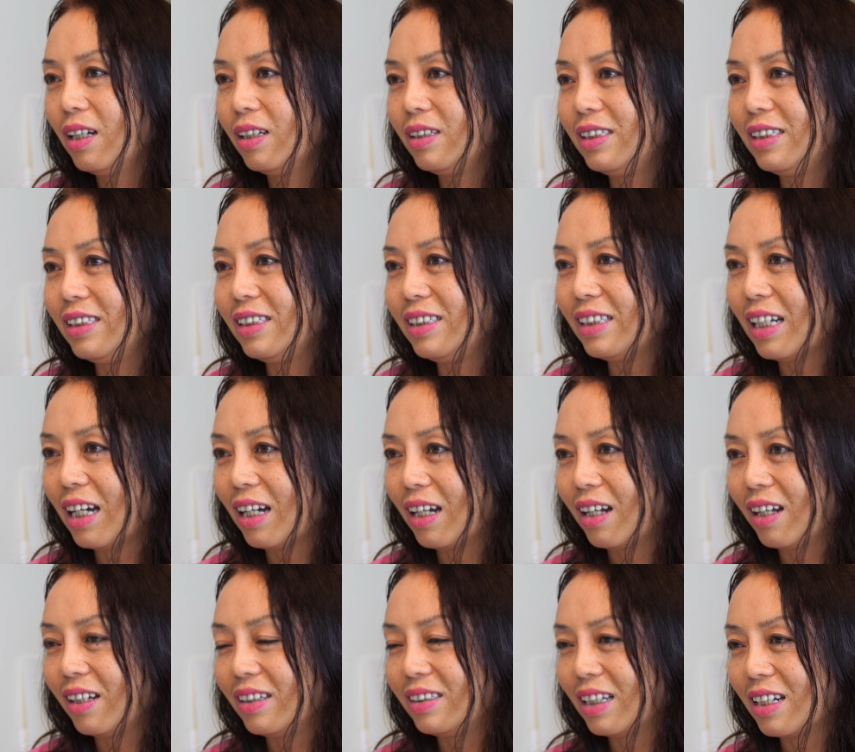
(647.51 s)
其实
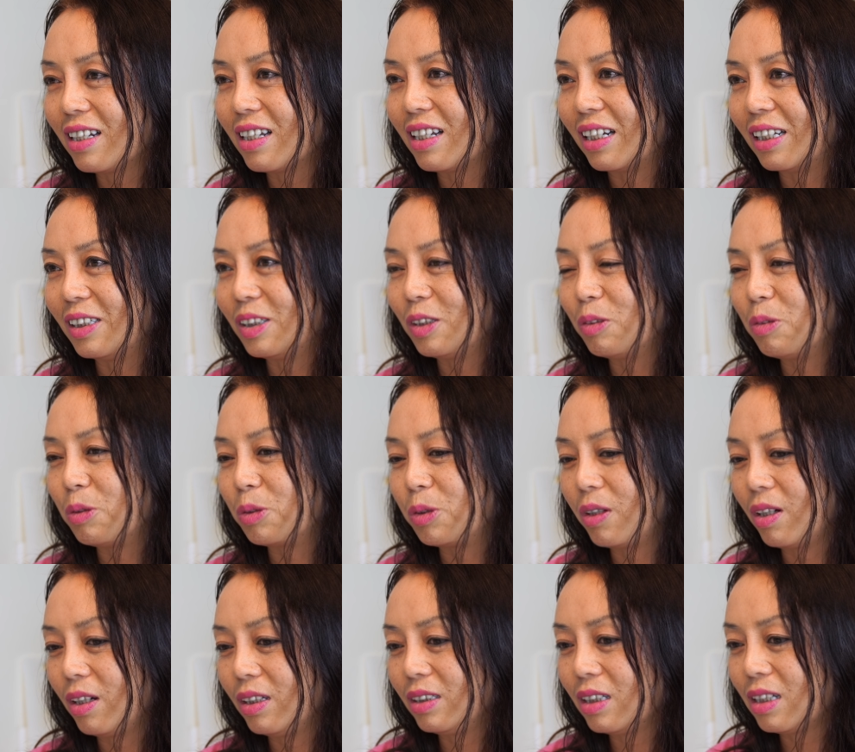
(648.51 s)
像像你的时候，我
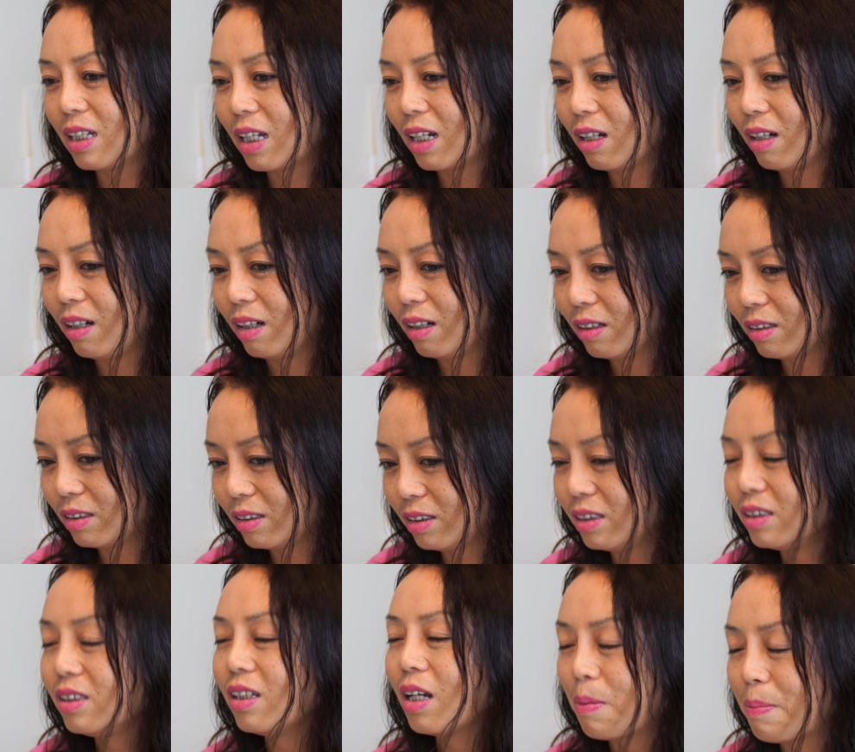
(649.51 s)
觉得现在
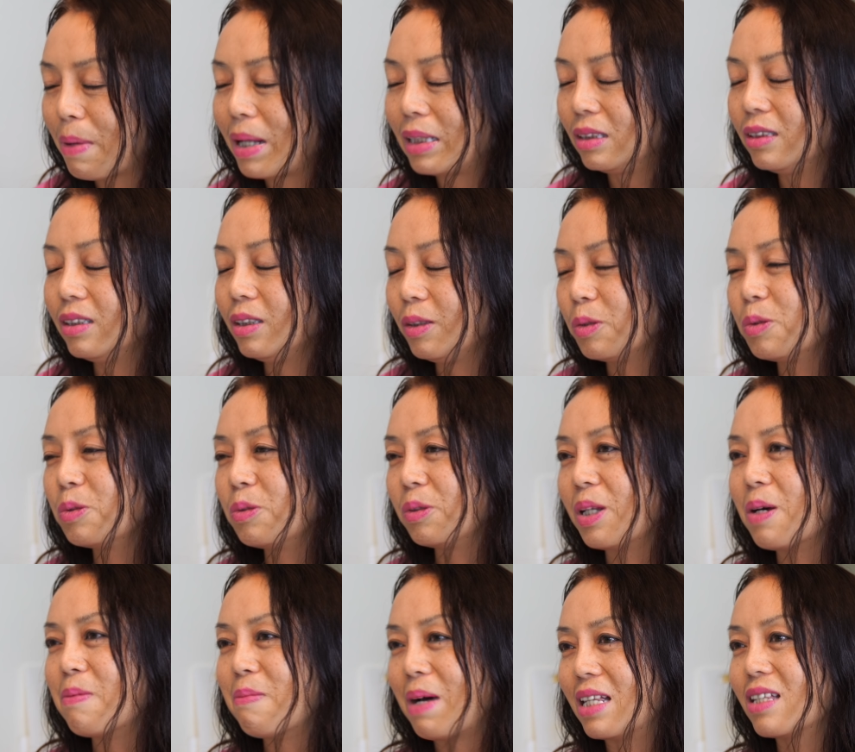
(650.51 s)
其实也蛮辛苦
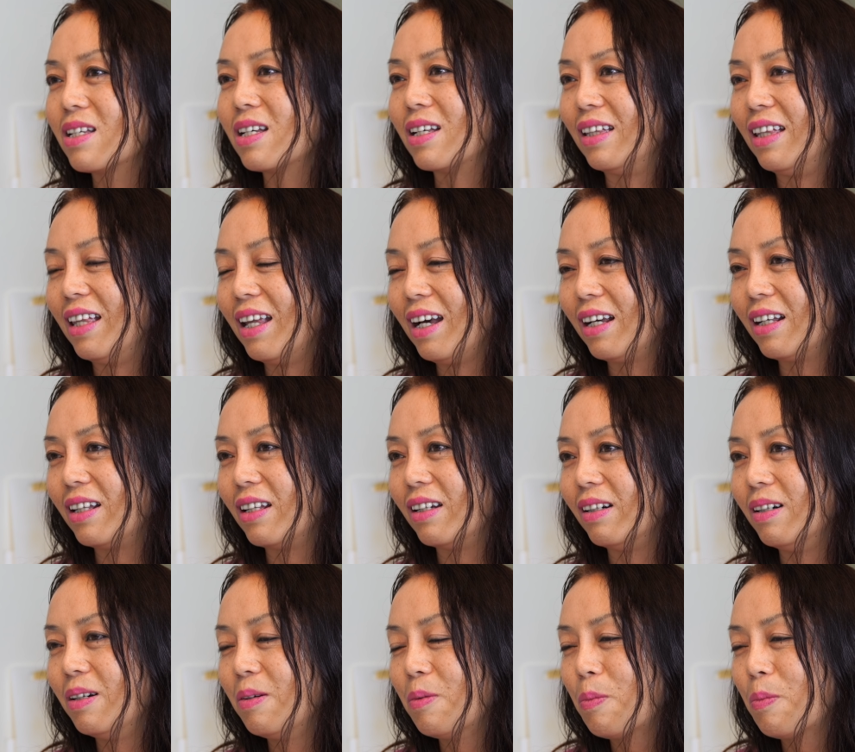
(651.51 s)
的，蛮挺累的，